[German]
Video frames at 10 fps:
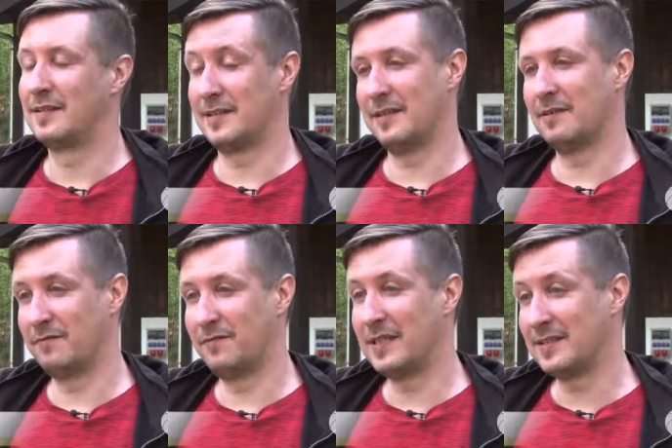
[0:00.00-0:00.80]
dass er
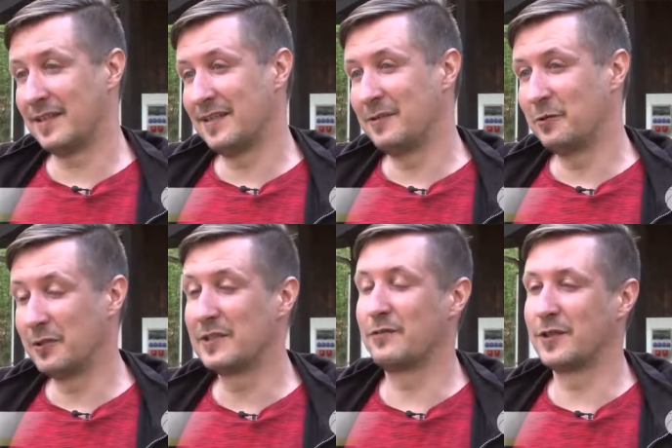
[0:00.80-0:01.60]
im Weltall
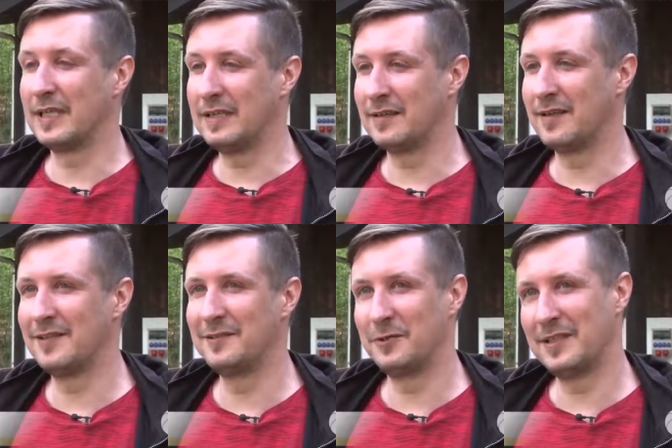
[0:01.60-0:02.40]
uns vertreten
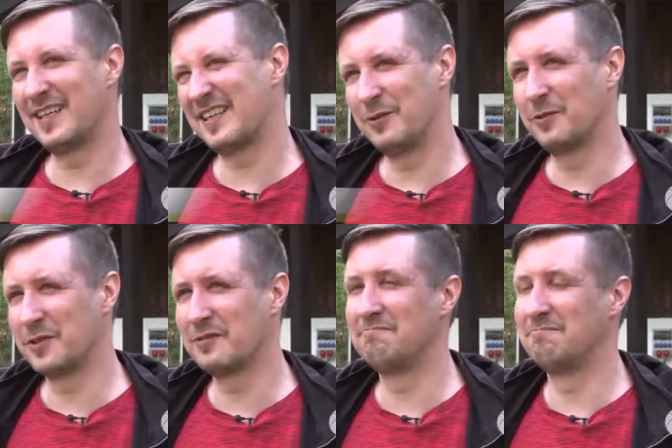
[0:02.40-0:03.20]
kann und die
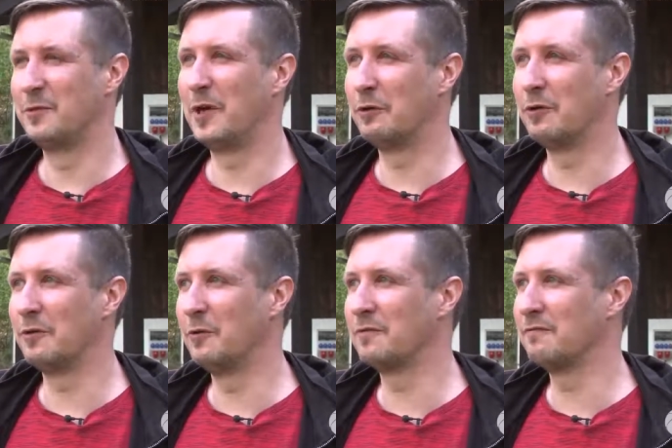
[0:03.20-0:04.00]
Region
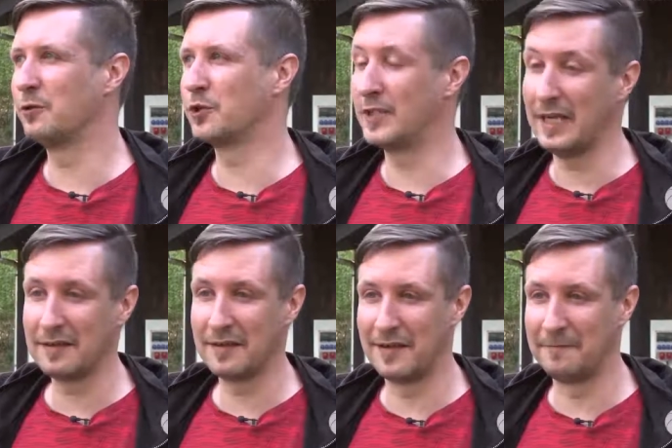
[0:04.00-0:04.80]
auch irgendwo
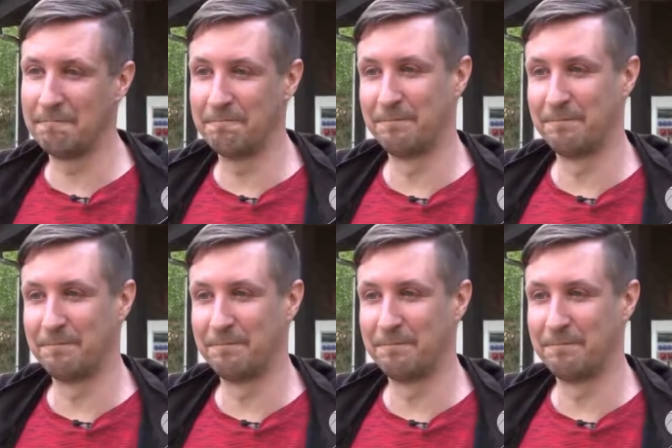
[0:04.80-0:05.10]
stärken kann.